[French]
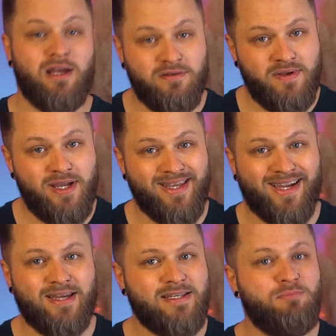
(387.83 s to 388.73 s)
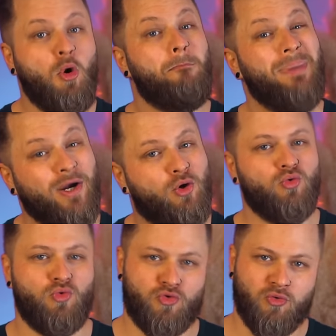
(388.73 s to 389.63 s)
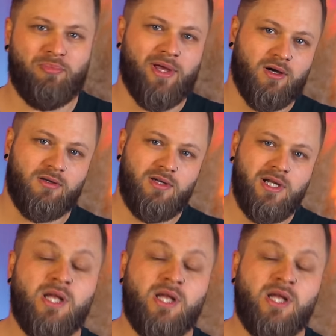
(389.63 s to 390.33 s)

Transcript: Lavey n'a quasiment pas connu son père.